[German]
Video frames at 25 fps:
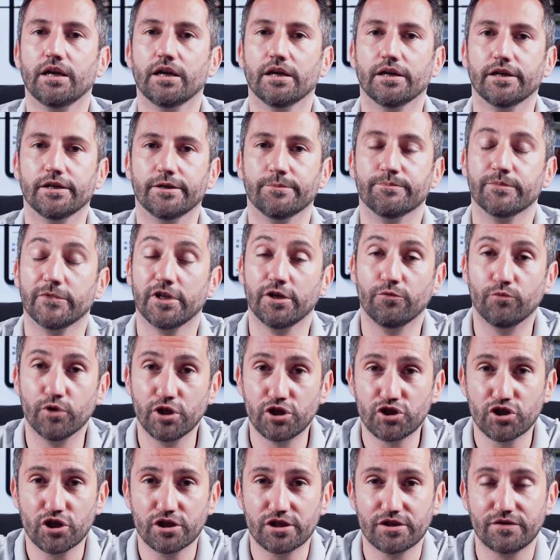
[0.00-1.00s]
Ähm, die
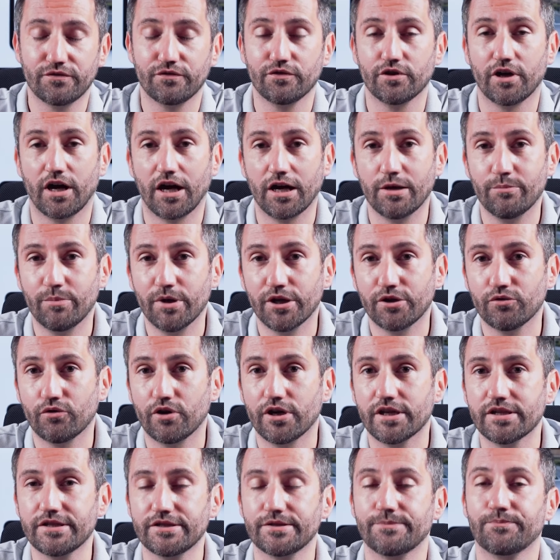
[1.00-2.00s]
Widgets für
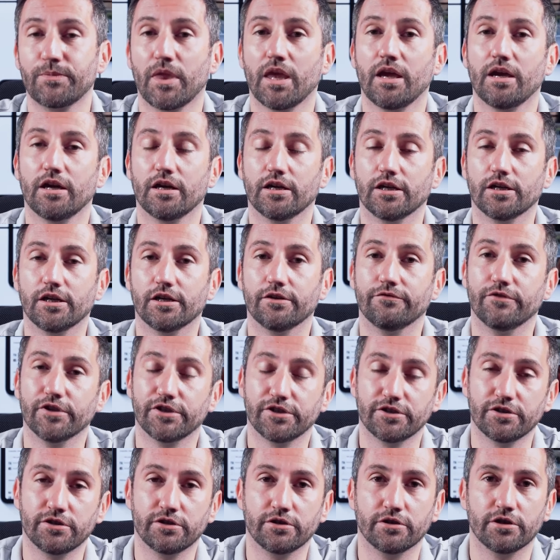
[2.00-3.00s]
iPadOS äh,
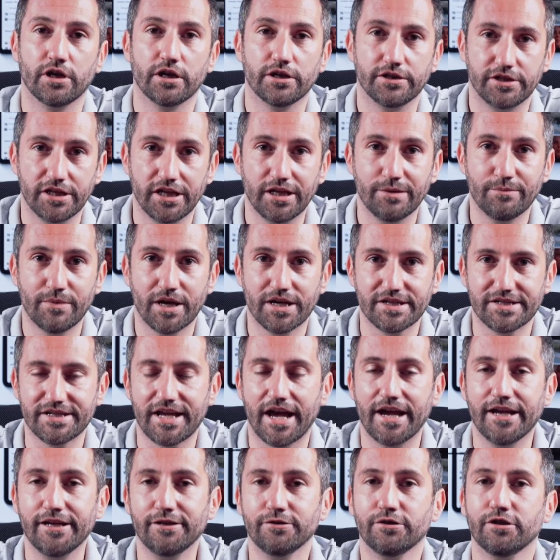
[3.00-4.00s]
wird ein äh, Thema
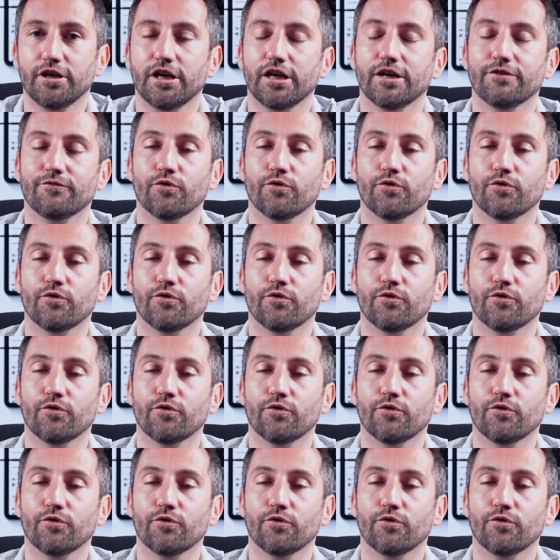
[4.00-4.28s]
sein,